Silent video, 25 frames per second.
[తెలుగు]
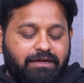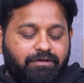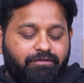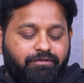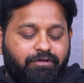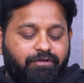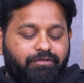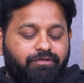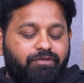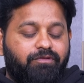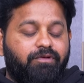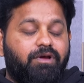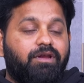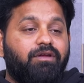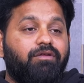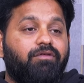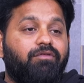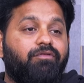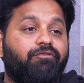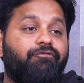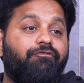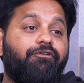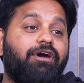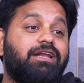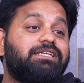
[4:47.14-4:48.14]
ఫిఫ్త్ వన్
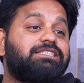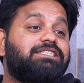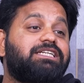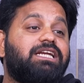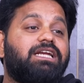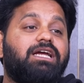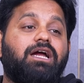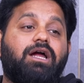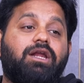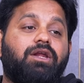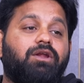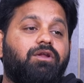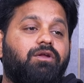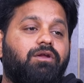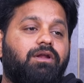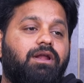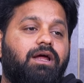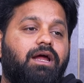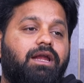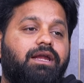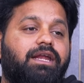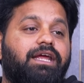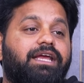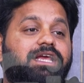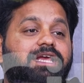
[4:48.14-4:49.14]
వెర్షన్ కంట్రోల్
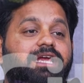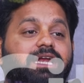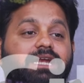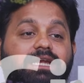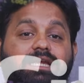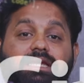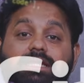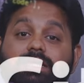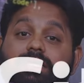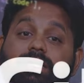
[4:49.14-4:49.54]
అంటే గిట్